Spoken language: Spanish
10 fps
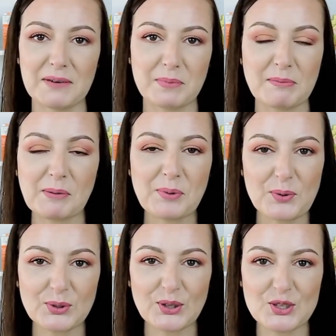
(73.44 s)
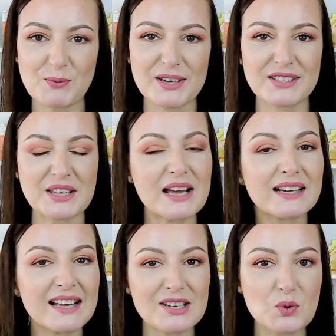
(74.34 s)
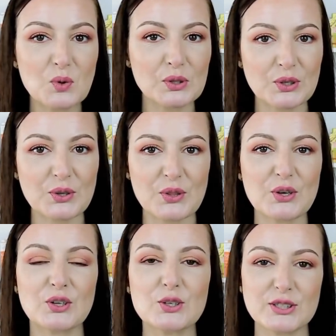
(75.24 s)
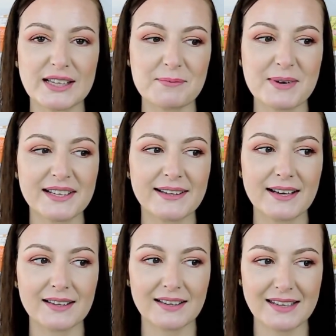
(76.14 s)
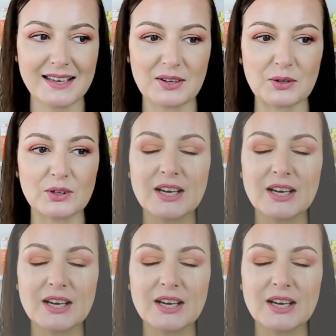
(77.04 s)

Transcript: primer producto que os voy a enseñar es un contorno de ojos de la marca Kiko.